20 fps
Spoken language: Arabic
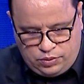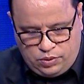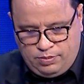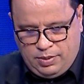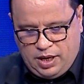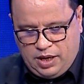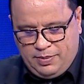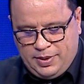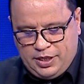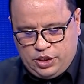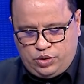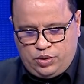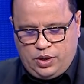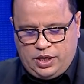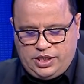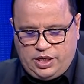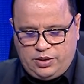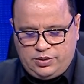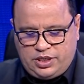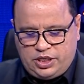لمقبره
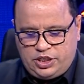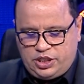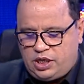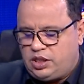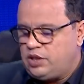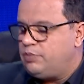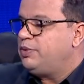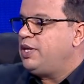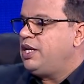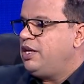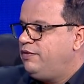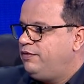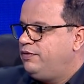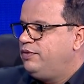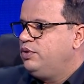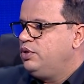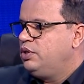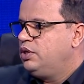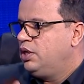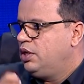الشهداء وسجلت
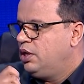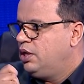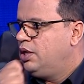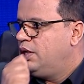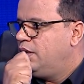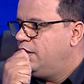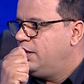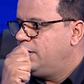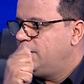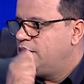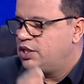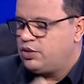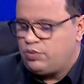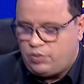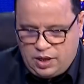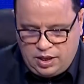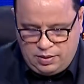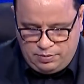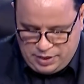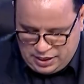بتليفون آه،
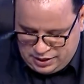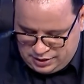يسوى 100